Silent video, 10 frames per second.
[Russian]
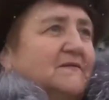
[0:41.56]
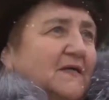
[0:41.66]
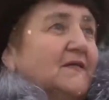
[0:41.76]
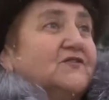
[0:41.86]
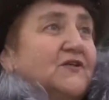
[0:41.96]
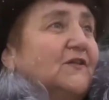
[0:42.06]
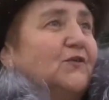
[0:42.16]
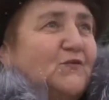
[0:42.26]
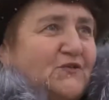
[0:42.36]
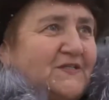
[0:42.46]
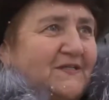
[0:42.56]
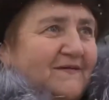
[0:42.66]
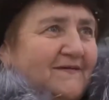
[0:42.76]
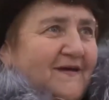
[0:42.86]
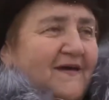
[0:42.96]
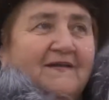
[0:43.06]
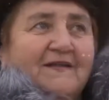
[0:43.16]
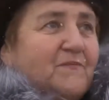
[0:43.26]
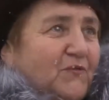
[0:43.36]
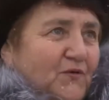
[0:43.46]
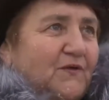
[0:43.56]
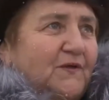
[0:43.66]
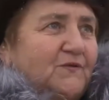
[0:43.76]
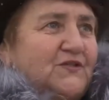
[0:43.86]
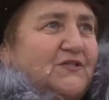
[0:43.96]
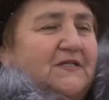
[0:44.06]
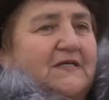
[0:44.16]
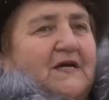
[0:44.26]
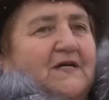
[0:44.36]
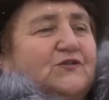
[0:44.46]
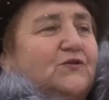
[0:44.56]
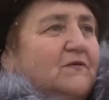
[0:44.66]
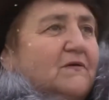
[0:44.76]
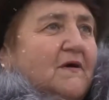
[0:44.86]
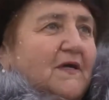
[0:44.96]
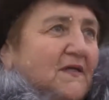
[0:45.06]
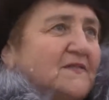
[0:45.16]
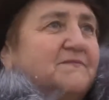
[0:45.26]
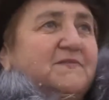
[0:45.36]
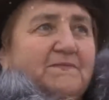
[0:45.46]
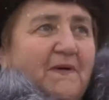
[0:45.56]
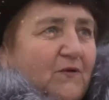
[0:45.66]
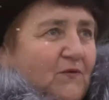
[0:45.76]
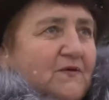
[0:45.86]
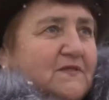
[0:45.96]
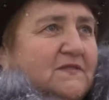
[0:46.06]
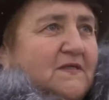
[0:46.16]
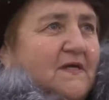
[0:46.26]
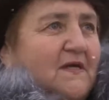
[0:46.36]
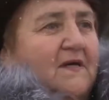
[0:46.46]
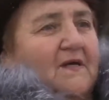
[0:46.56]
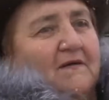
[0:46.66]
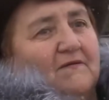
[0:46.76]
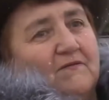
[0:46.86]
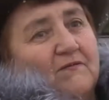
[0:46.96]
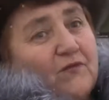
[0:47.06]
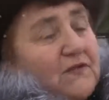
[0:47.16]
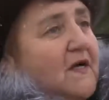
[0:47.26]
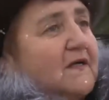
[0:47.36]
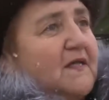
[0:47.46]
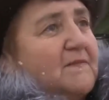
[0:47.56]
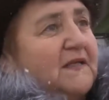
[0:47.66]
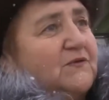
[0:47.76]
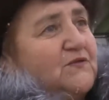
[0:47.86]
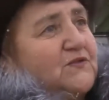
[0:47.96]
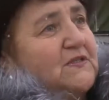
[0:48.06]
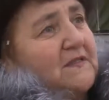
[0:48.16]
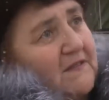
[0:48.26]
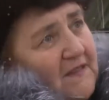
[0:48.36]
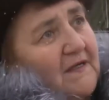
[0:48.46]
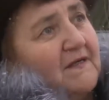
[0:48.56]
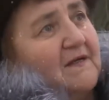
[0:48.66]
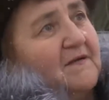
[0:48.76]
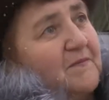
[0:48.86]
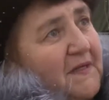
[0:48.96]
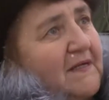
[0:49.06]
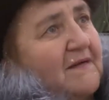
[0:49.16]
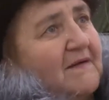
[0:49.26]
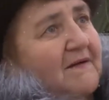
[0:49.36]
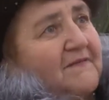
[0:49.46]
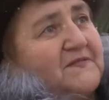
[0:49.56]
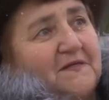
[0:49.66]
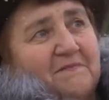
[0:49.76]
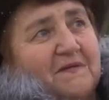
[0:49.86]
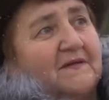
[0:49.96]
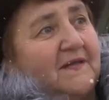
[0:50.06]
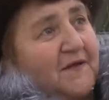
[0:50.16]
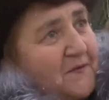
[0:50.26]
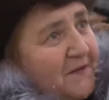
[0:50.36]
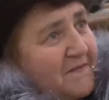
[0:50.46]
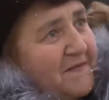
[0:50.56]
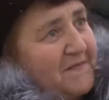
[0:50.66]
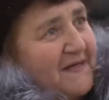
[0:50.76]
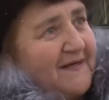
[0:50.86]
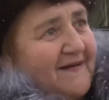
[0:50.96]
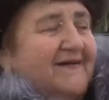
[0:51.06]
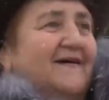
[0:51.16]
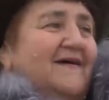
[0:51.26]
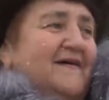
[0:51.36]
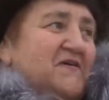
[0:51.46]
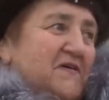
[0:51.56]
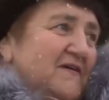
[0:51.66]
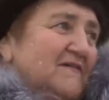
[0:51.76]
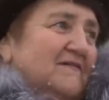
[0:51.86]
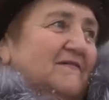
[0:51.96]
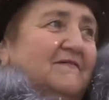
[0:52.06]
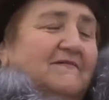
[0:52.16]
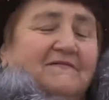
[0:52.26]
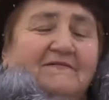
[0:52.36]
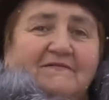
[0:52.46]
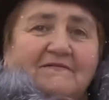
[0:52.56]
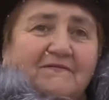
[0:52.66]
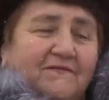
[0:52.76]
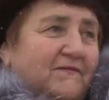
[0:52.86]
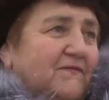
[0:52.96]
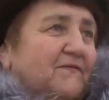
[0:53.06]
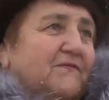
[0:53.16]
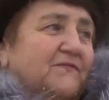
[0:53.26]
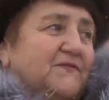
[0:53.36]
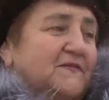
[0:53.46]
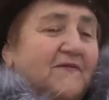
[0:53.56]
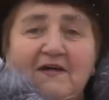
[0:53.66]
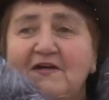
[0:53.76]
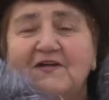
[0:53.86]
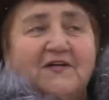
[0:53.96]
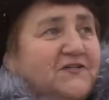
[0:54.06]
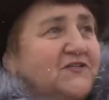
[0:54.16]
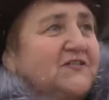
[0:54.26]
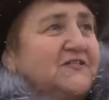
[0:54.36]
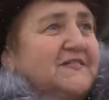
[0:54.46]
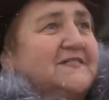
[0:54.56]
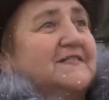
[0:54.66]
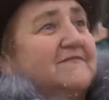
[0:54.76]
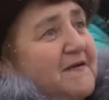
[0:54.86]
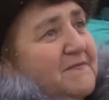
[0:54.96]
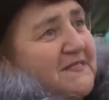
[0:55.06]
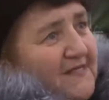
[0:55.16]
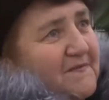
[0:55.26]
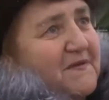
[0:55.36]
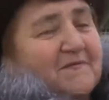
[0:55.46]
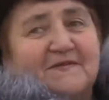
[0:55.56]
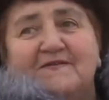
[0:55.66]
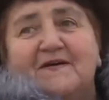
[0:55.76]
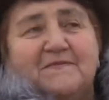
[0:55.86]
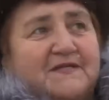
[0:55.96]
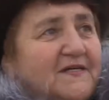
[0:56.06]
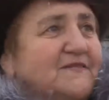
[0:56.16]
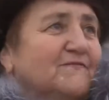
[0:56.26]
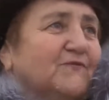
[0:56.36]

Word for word: стали жить лучше, намного лучше, что о нас беспокоится. Э, вот как к нам относятся, так и мы, ко всем народам мира. И э, в своей личной жизни, к своим семьям, к своим детям,